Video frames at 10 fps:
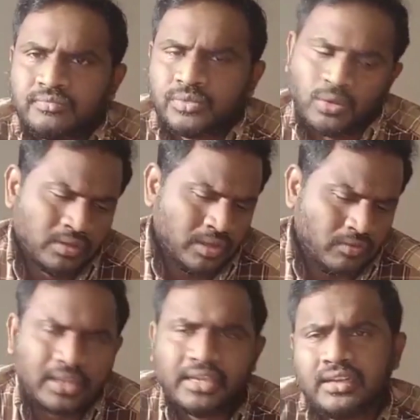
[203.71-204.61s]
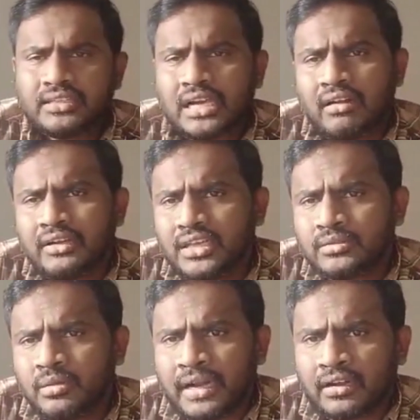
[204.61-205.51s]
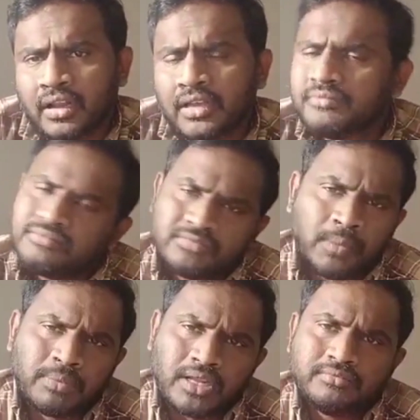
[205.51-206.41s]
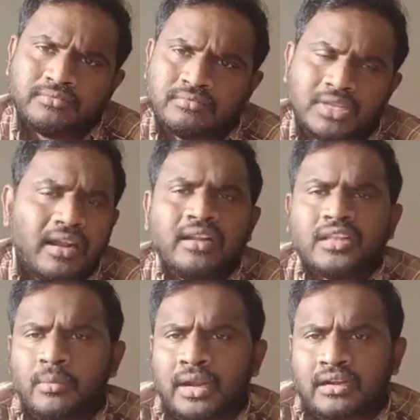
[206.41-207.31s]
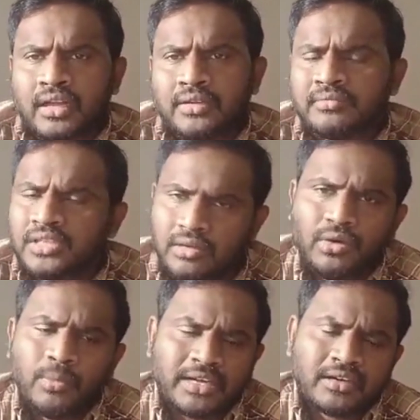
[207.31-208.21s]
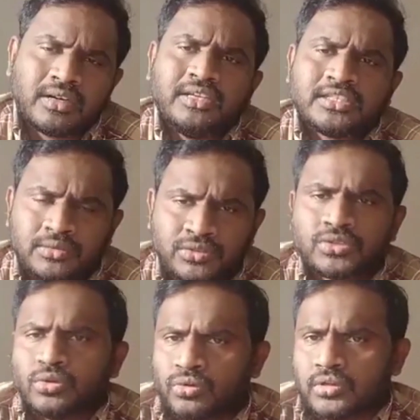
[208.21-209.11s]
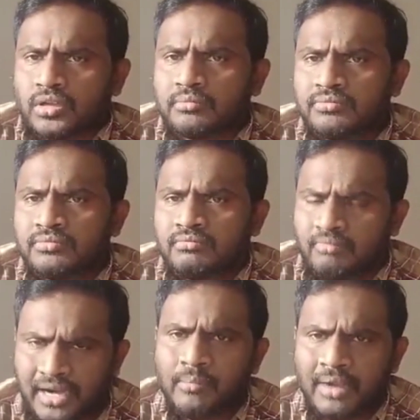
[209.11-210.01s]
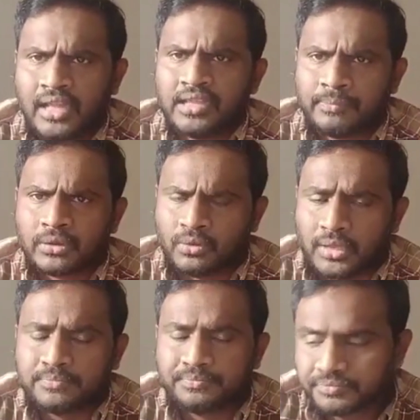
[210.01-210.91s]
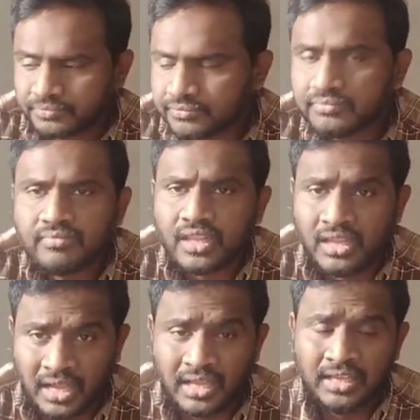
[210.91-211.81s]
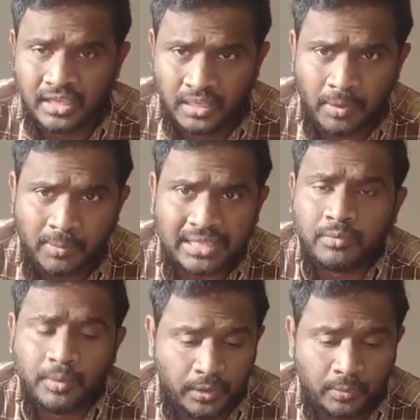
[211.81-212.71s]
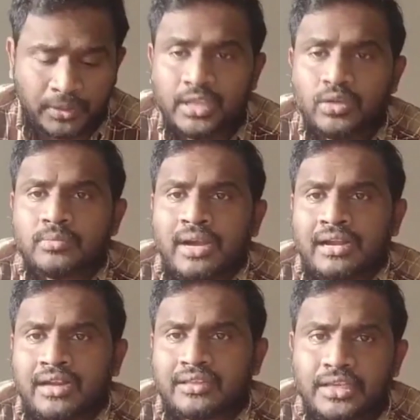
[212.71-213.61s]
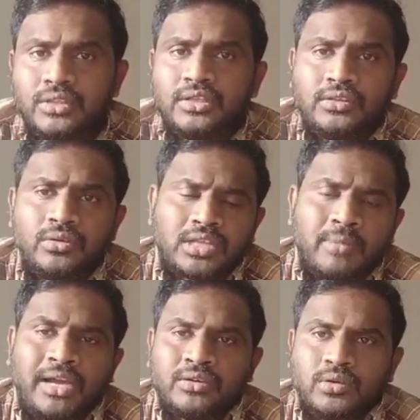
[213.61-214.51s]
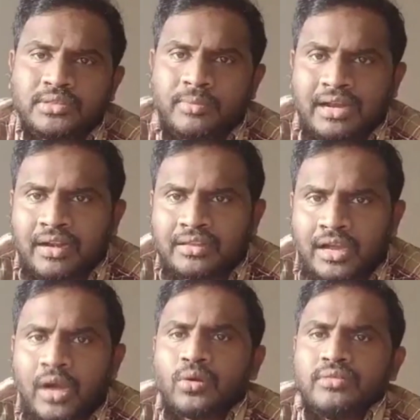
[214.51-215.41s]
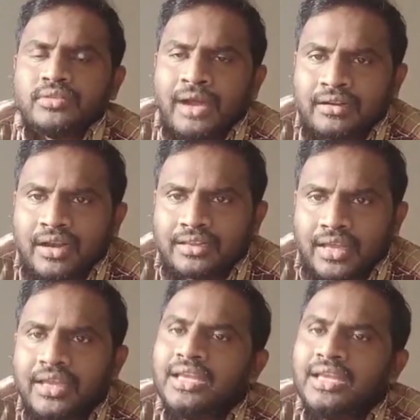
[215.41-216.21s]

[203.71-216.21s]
ఇప్పుడు వాళ్ళకి ఇంగ్లీష్ కావాలని ఇంగ్లీష్ మీడియం పెట్టండి తప్పులేదు తెలుగు అంటే తెలుగు పెట్టండి రెండు పెట్టండి ఇష్టం వచ్చి చదువుకుంటారు మా డిమాండ్ అది ఇప్పటికి కూడా ఇక ఇప్పుడు మతం ఇప్పుడు ఇప్పుడు దీని గురించి మాట్లాడితే హిందూ సమాజం గురించి మాట్లాడితే హక్కుల గురించి మాట్లాడితే